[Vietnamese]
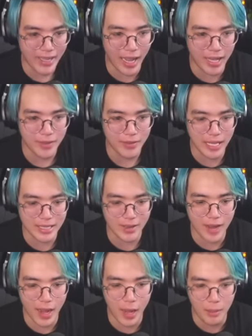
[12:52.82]
Rồi và sau
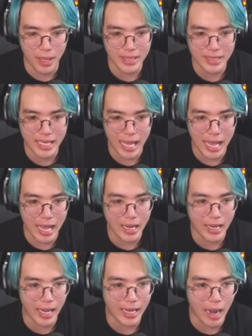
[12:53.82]
đó mình sẽ
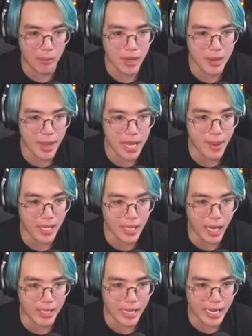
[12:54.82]
khởi động cái máy bắn
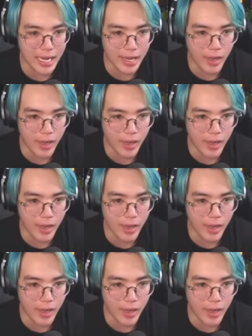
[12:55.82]
tên này để